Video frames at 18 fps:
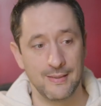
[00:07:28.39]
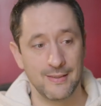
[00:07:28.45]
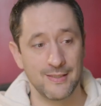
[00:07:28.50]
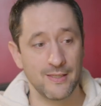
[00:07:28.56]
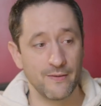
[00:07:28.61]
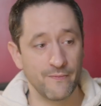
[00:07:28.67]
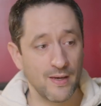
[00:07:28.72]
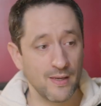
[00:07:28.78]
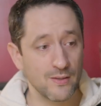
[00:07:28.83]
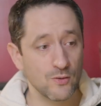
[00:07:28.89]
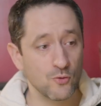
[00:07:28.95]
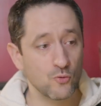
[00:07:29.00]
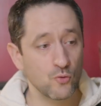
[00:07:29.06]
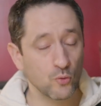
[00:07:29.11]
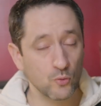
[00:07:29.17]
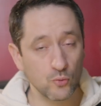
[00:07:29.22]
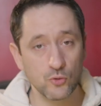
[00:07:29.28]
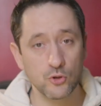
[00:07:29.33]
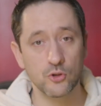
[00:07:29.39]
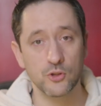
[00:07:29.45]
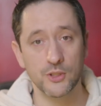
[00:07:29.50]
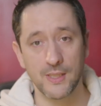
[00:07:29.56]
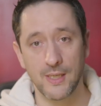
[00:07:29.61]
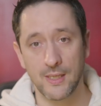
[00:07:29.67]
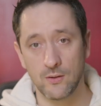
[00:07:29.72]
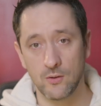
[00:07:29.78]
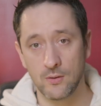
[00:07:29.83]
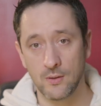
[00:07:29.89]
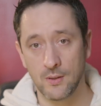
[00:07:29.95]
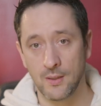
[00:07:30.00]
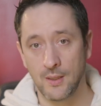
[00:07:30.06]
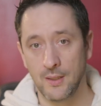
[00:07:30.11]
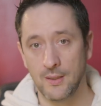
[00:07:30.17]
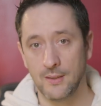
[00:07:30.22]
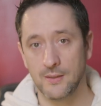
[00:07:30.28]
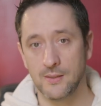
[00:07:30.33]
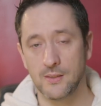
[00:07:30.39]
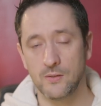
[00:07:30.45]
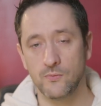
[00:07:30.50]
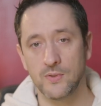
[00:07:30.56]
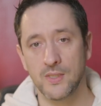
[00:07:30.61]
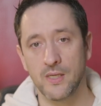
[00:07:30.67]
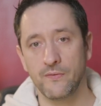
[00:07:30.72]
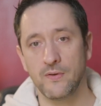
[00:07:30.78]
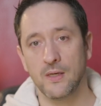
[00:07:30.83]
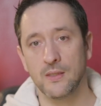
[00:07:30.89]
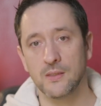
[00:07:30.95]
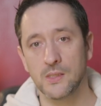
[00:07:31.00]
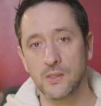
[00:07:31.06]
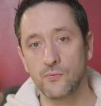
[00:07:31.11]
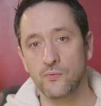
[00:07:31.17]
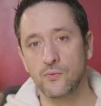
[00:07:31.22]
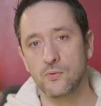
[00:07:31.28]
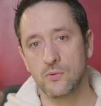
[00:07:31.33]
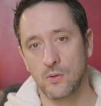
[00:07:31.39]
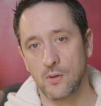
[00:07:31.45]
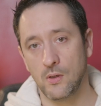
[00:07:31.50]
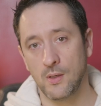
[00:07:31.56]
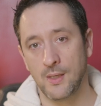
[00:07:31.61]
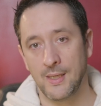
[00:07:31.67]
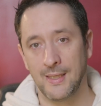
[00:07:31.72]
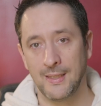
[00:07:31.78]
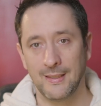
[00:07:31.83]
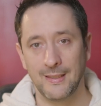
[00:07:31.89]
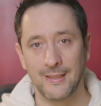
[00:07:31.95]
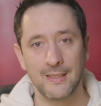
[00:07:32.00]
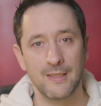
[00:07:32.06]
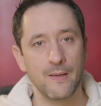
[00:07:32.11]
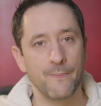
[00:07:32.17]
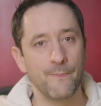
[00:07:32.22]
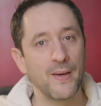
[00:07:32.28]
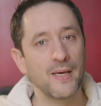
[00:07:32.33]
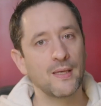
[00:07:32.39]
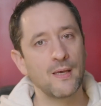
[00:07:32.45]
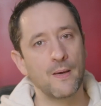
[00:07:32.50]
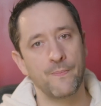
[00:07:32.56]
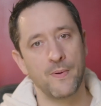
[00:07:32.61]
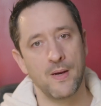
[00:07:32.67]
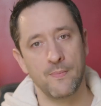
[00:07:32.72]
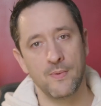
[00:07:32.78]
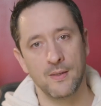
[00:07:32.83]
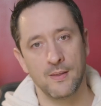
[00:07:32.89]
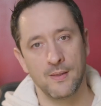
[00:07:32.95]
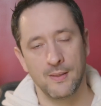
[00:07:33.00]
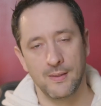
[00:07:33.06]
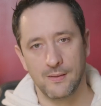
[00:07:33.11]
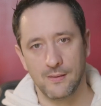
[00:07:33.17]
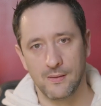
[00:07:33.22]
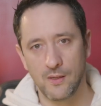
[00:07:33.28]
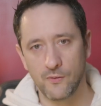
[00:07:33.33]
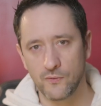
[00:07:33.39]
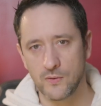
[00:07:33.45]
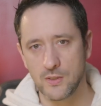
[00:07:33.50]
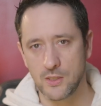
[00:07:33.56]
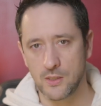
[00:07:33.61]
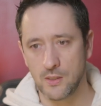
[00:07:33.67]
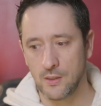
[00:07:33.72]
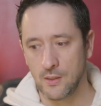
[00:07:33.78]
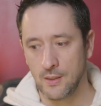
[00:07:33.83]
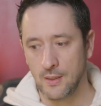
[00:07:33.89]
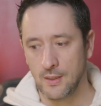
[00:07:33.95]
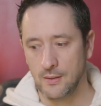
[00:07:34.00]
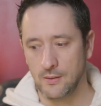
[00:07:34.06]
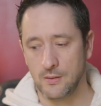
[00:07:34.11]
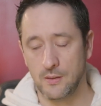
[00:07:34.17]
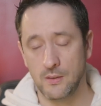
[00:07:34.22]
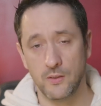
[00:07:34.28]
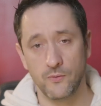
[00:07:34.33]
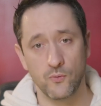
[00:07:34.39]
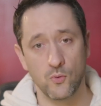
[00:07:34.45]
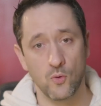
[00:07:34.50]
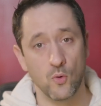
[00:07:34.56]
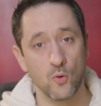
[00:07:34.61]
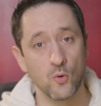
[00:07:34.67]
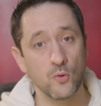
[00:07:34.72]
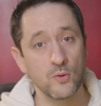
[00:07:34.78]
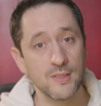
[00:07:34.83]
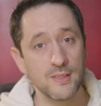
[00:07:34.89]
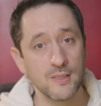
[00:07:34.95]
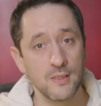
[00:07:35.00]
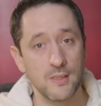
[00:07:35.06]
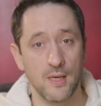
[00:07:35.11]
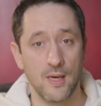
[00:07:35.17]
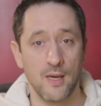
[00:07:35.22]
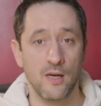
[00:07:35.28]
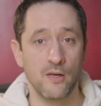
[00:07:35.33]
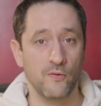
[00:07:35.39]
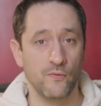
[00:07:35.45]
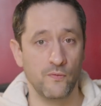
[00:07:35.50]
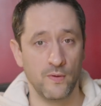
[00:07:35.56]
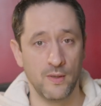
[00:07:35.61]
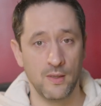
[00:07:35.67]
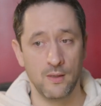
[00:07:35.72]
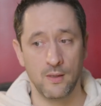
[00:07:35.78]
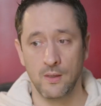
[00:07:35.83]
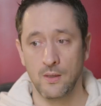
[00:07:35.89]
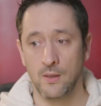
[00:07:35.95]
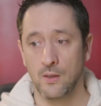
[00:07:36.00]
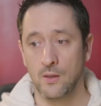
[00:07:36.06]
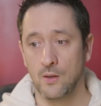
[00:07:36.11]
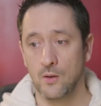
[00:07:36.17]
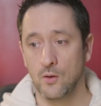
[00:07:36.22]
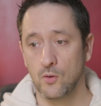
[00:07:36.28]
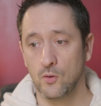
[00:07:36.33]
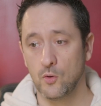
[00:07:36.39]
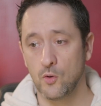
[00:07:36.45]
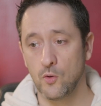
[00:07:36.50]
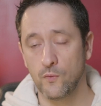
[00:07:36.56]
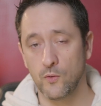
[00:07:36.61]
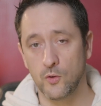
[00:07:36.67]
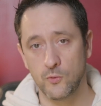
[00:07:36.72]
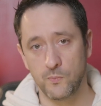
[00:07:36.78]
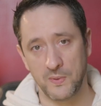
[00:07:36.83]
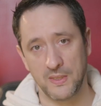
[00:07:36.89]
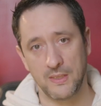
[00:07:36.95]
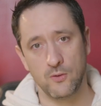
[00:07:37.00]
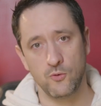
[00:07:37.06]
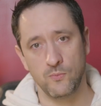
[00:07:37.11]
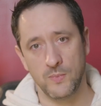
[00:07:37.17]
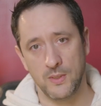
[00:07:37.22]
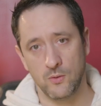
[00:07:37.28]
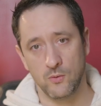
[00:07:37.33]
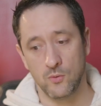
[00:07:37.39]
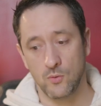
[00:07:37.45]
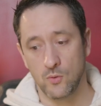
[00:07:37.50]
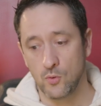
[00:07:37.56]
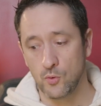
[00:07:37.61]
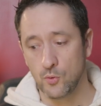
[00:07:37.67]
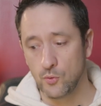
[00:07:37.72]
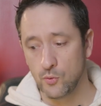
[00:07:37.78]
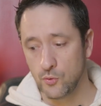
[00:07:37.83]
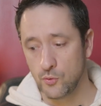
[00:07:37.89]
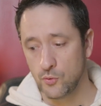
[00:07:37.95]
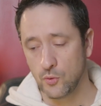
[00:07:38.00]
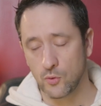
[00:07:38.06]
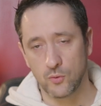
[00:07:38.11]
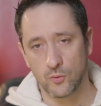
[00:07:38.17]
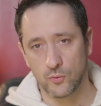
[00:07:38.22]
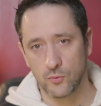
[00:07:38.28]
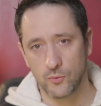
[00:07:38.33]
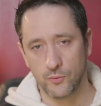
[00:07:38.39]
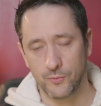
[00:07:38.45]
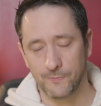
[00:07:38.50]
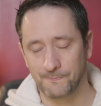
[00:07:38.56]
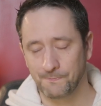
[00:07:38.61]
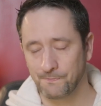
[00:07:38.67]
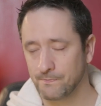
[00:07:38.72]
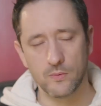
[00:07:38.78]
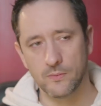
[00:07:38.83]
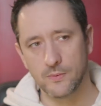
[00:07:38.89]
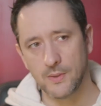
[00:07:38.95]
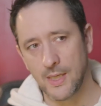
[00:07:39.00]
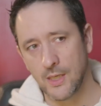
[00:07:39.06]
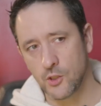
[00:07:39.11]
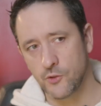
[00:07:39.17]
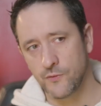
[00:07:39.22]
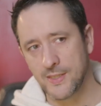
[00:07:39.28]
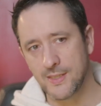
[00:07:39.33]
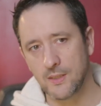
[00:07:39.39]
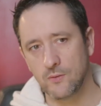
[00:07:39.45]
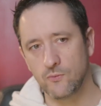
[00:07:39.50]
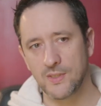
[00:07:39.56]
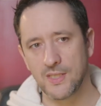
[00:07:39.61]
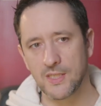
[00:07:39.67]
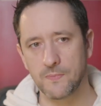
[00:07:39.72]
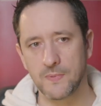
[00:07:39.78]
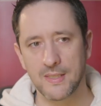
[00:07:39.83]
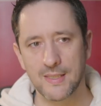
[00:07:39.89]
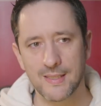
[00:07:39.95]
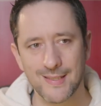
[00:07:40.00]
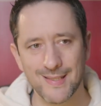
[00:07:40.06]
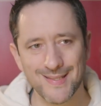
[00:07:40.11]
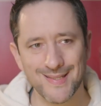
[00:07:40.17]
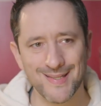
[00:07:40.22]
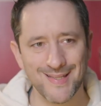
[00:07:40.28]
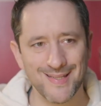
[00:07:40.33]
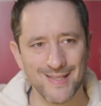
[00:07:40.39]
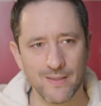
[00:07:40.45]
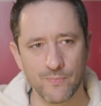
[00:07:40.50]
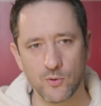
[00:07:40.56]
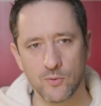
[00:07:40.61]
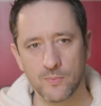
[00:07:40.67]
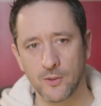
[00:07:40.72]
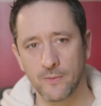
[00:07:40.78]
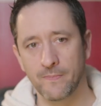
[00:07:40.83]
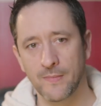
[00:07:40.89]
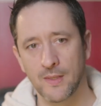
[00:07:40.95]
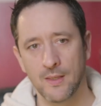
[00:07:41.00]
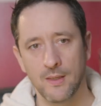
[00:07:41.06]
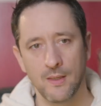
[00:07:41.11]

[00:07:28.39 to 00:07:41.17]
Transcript: Ça va surtout changer la donne si vous avez un diffuseur qui n'est pas capable d'afficher des niveaux aussi élevés que votre pic lumineux sur le contenu. Alors je vais essayer de vous expliquer ça simplement.